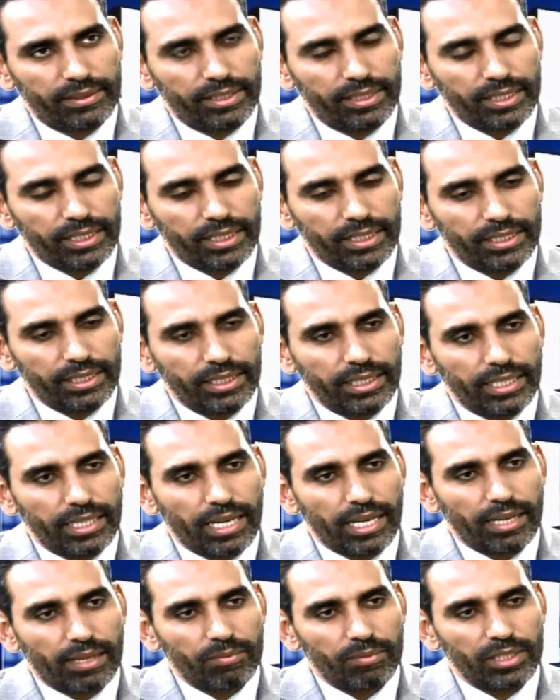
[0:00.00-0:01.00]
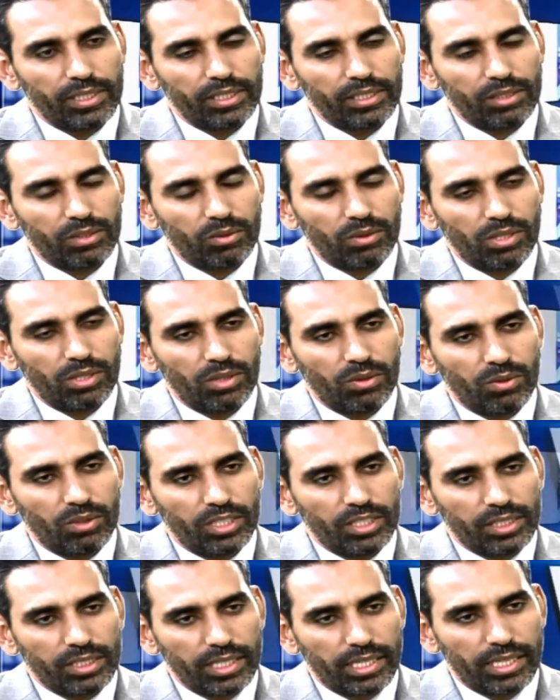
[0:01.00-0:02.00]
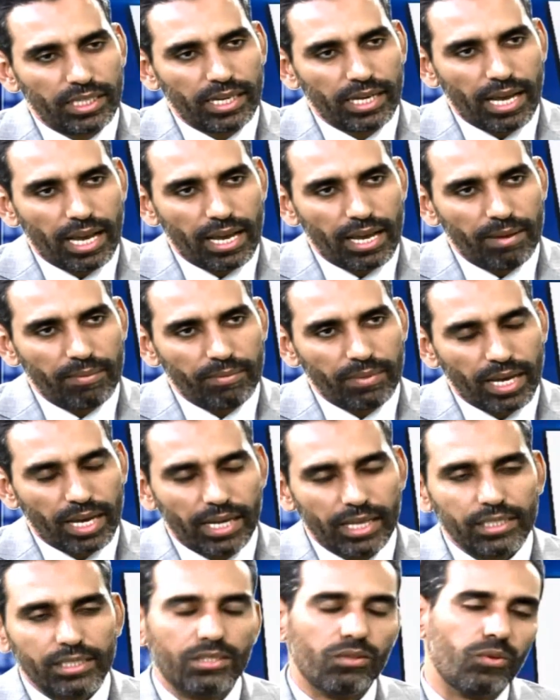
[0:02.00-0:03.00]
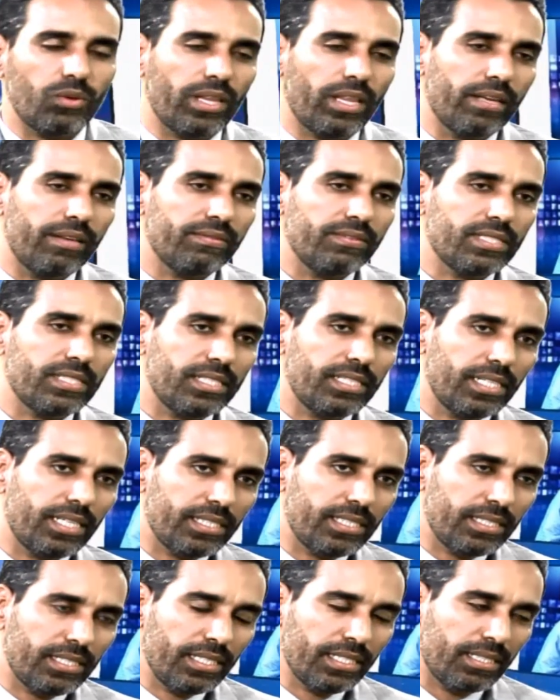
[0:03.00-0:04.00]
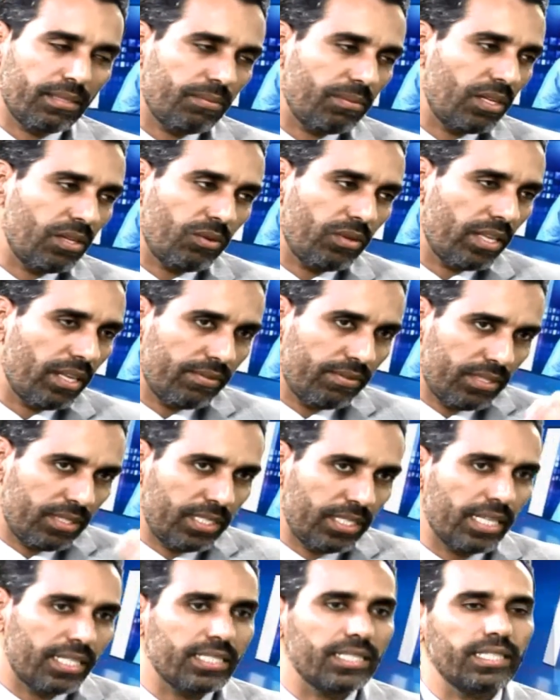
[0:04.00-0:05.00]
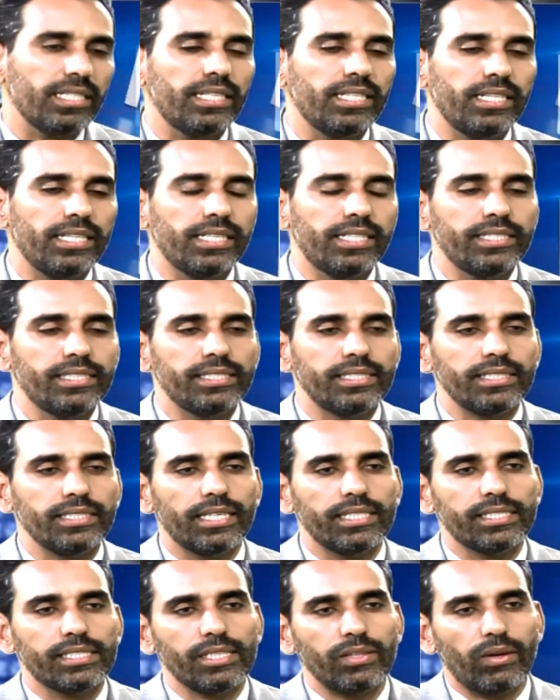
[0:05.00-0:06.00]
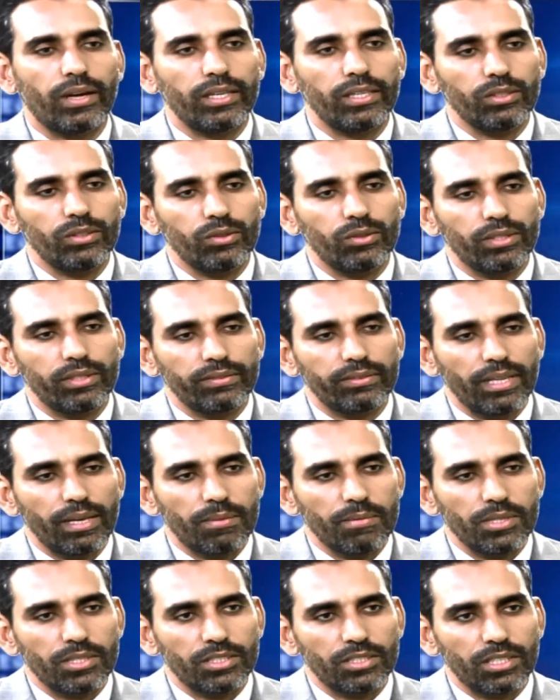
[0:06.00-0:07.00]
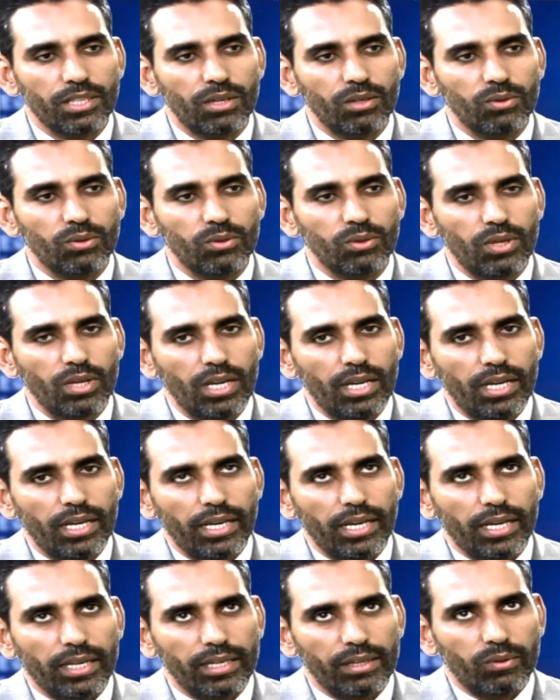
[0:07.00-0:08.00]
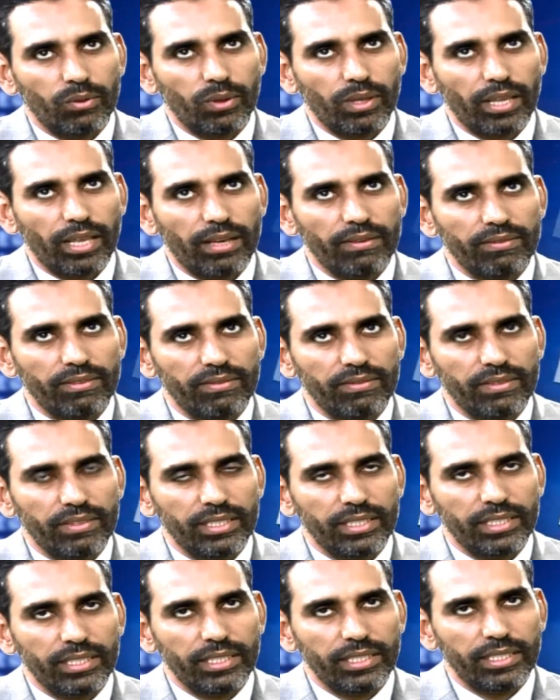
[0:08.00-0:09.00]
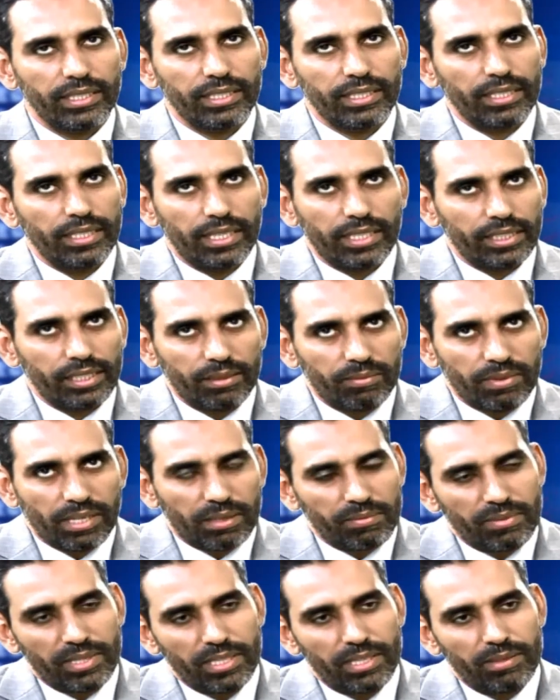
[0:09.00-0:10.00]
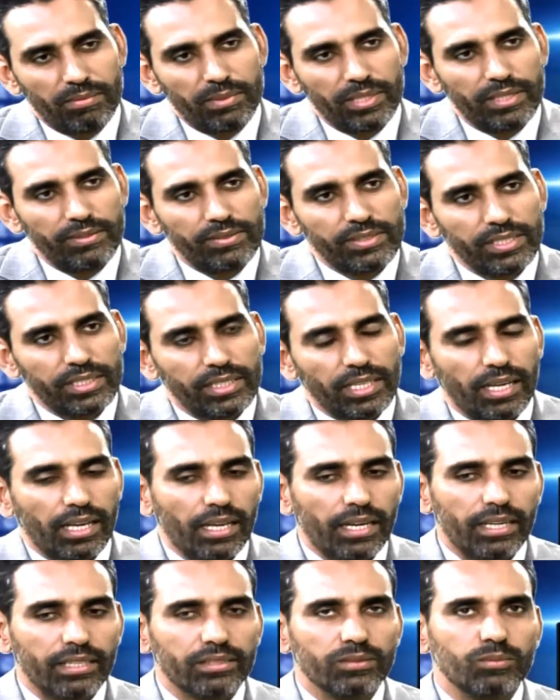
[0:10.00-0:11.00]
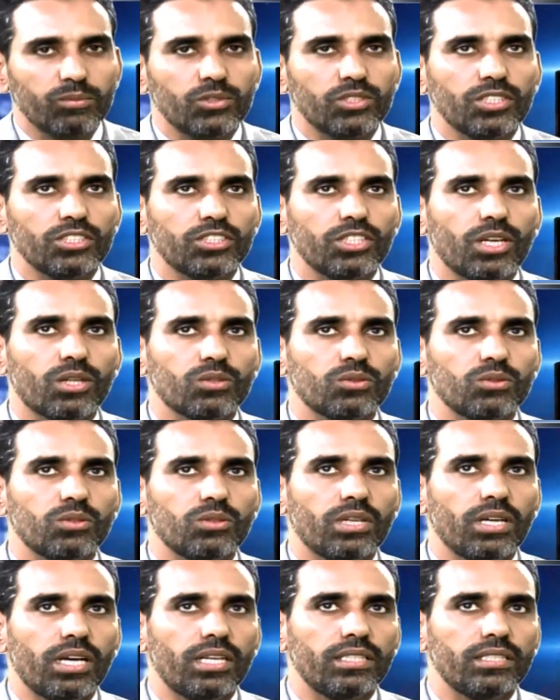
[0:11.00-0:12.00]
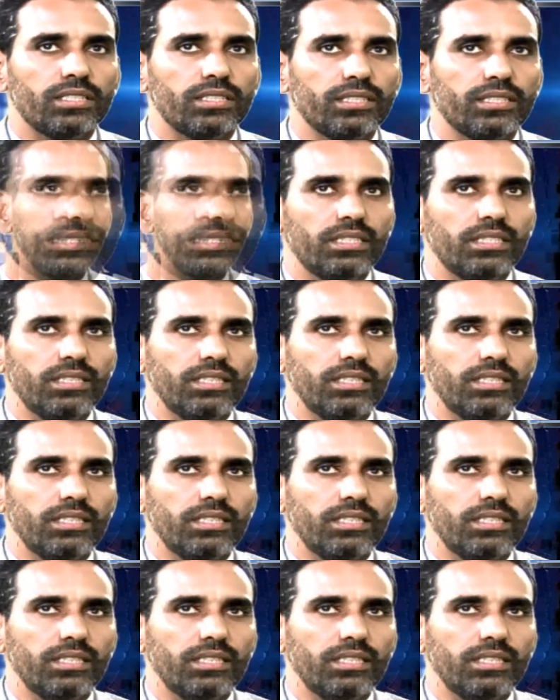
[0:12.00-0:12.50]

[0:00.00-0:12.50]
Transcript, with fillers: اختيار من يتولون الشأن العام خارج الوظائف السياسية طبعا الوظائف السياسية لأهل السياسة يعينون فيها من شاءوا لكن الوظائف الفنية أضرب لك مثل بنفسي تخرجت مستشار شؤون خارجية